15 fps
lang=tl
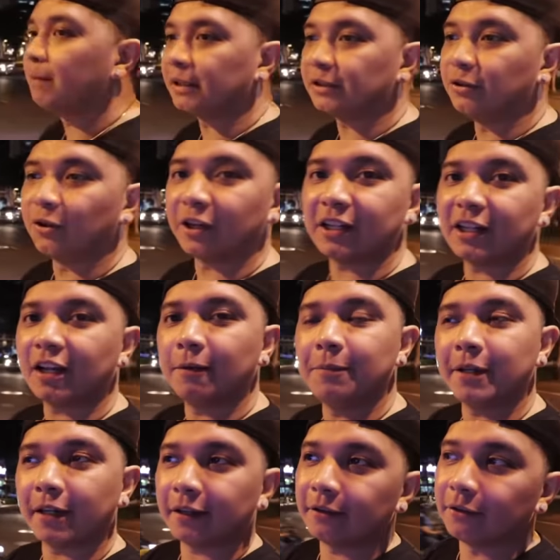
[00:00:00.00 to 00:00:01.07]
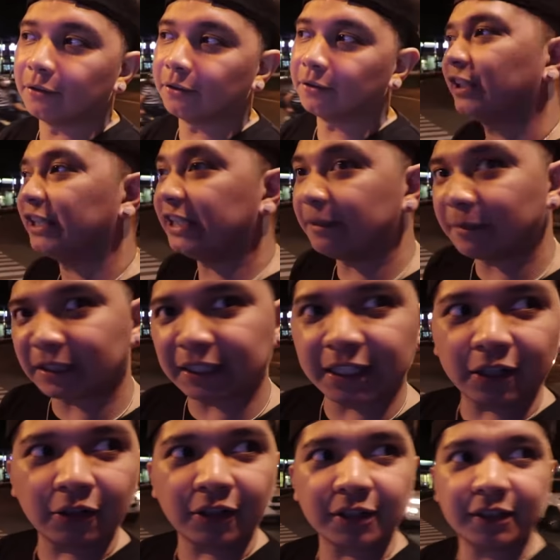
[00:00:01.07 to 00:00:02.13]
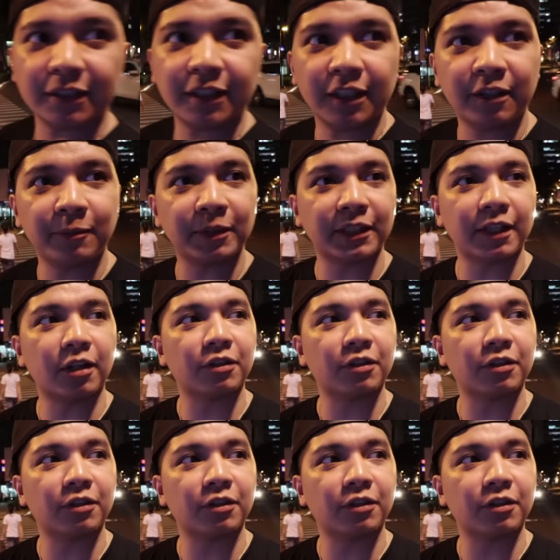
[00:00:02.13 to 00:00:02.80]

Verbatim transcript: But nung kinagabihan nun, inimatay ako, as in, inimatay